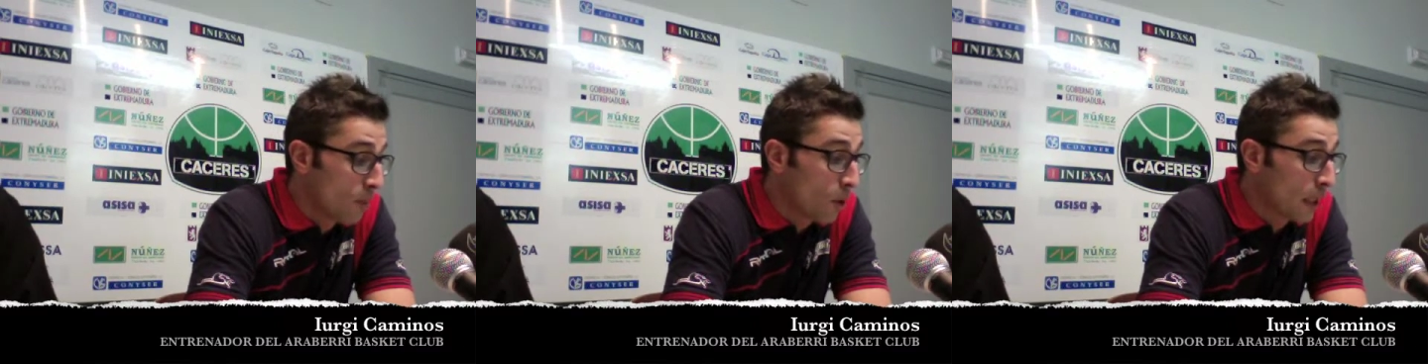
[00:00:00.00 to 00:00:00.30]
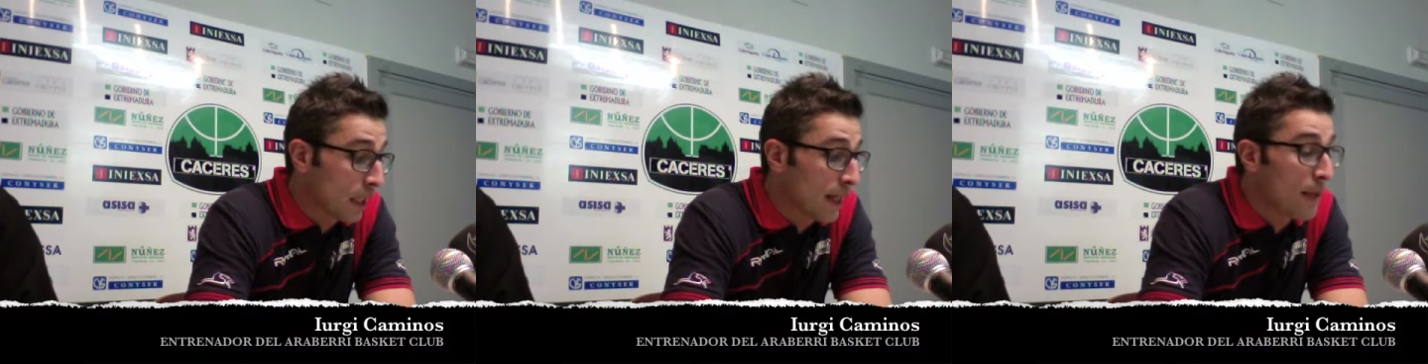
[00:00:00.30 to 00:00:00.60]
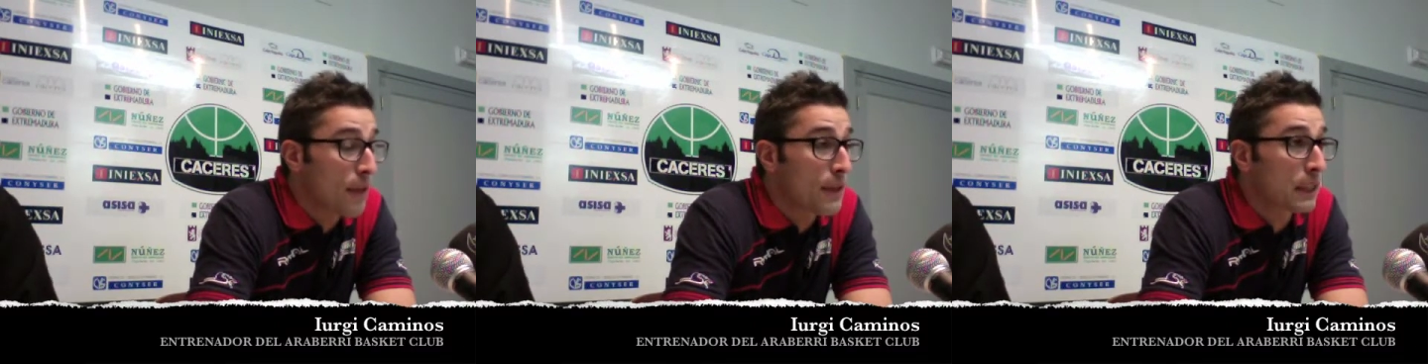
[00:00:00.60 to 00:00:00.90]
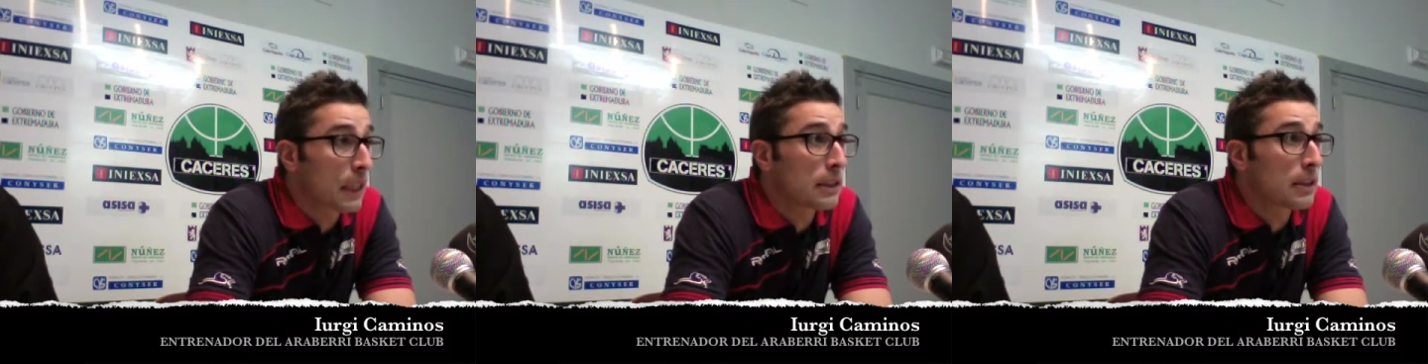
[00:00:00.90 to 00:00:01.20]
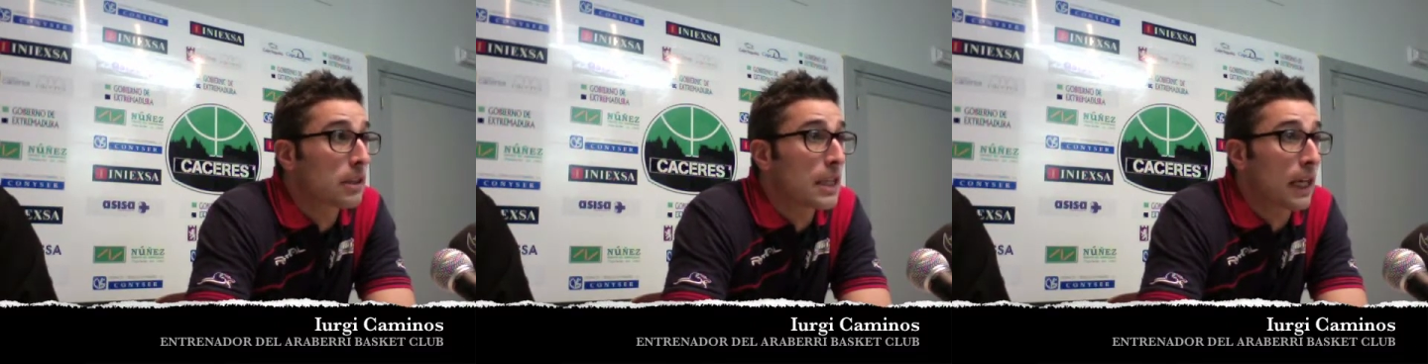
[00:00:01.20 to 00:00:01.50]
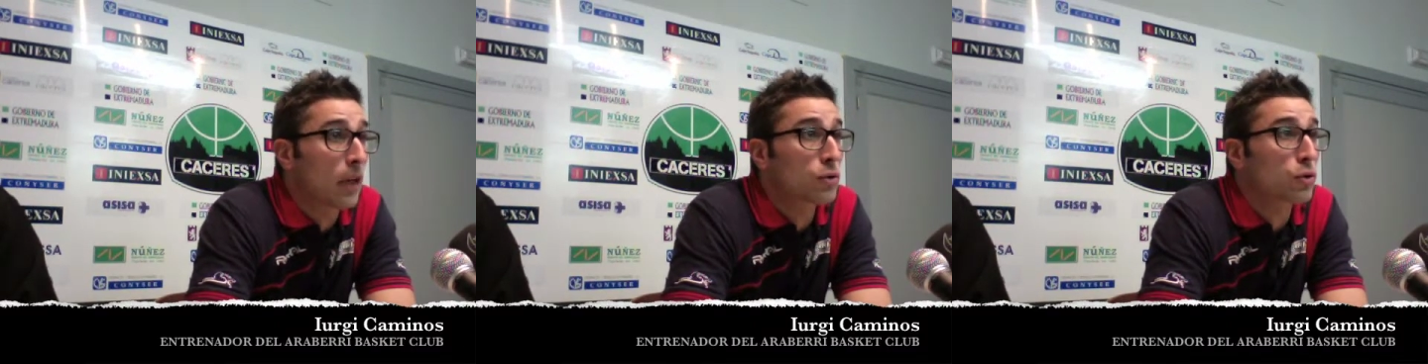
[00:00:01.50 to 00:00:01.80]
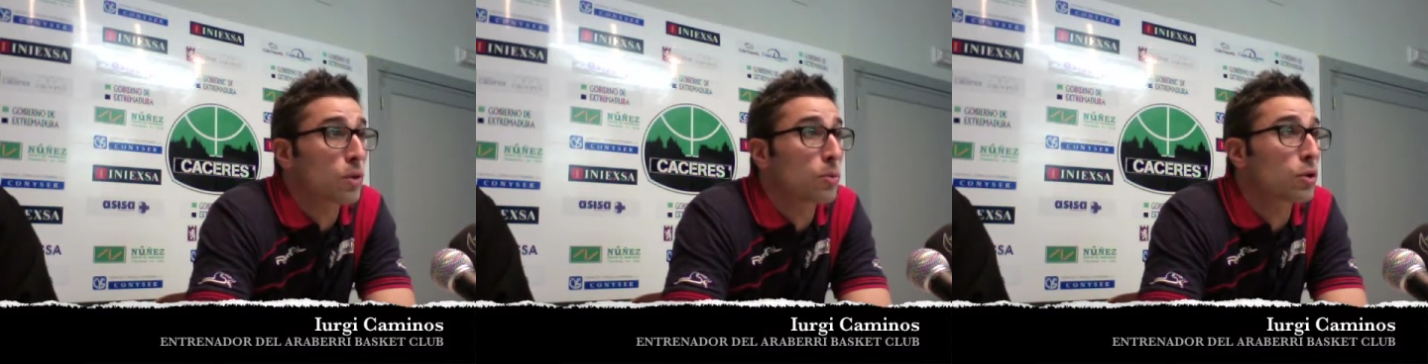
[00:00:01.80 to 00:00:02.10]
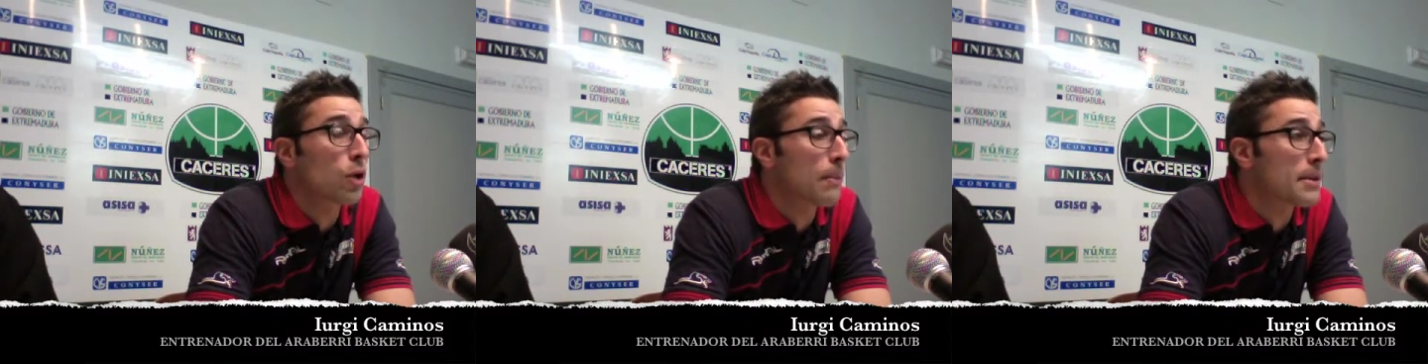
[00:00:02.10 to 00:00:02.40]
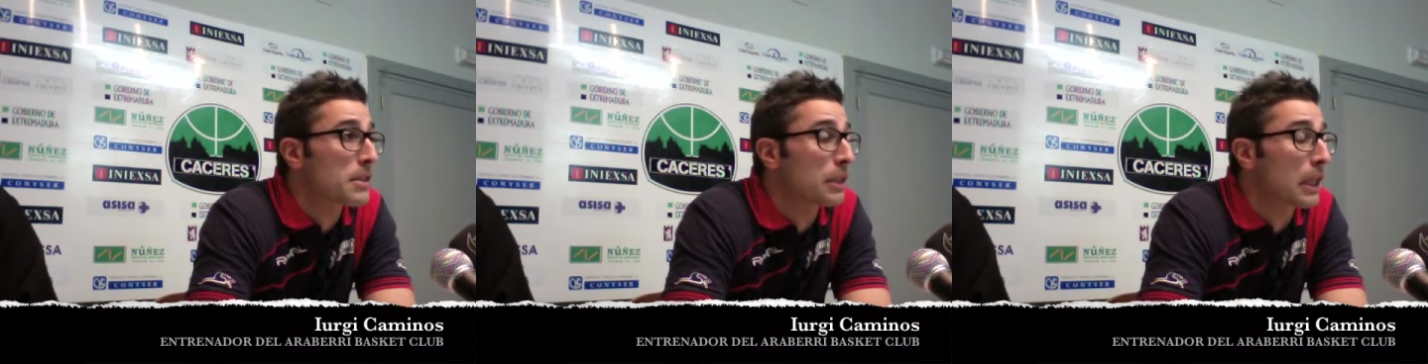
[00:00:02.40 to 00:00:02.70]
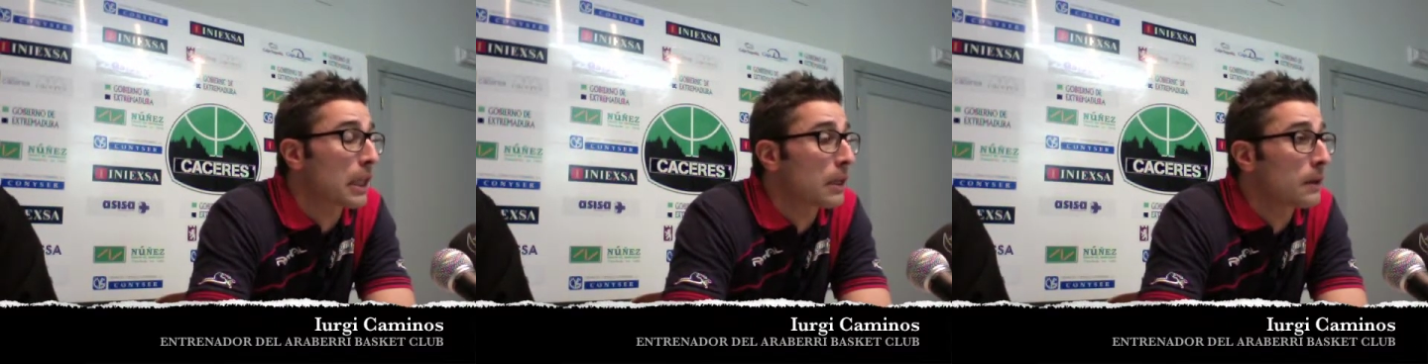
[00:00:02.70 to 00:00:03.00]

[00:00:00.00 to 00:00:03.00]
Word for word: pues requiere de cierta intensidad que nosotros no hemos sido capaces de tener.